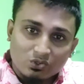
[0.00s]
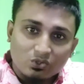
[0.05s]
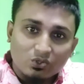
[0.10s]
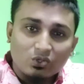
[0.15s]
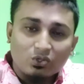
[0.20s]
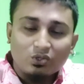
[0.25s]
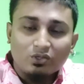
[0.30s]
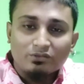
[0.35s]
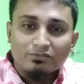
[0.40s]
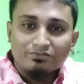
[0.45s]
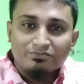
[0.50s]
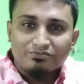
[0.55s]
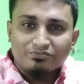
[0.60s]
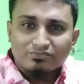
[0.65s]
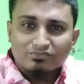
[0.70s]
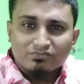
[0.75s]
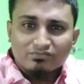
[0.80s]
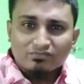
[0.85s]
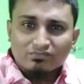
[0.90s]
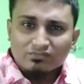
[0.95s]
তো
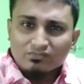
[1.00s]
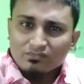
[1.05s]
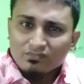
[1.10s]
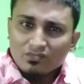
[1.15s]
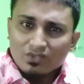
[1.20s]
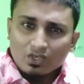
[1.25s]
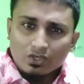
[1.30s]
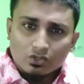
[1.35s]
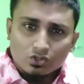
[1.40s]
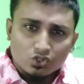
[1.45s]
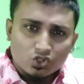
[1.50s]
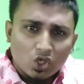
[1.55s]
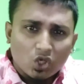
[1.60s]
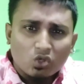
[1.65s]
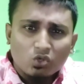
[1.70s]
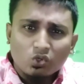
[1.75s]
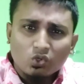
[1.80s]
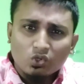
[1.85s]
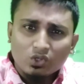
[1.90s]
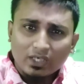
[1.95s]

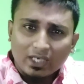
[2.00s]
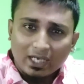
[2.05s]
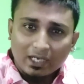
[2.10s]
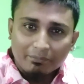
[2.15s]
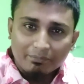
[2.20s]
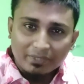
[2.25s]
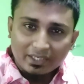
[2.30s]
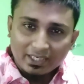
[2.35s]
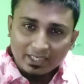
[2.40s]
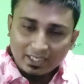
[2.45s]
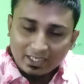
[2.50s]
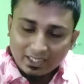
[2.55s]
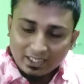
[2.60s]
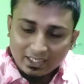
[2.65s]
যখন আপনি